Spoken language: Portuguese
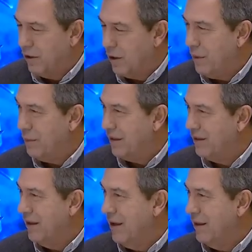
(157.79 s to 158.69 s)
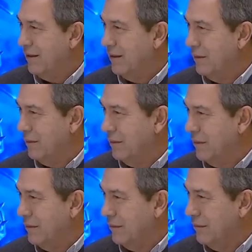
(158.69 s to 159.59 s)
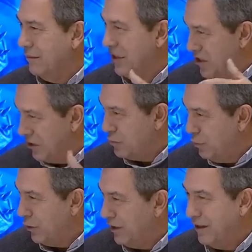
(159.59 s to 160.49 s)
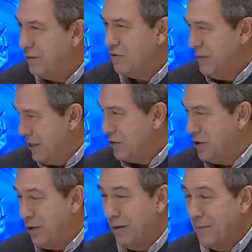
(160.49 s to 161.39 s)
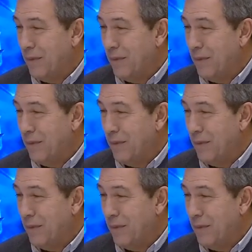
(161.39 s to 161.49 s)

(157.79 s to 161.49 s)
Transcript: normalmente de dirigentes políticos, mas não só,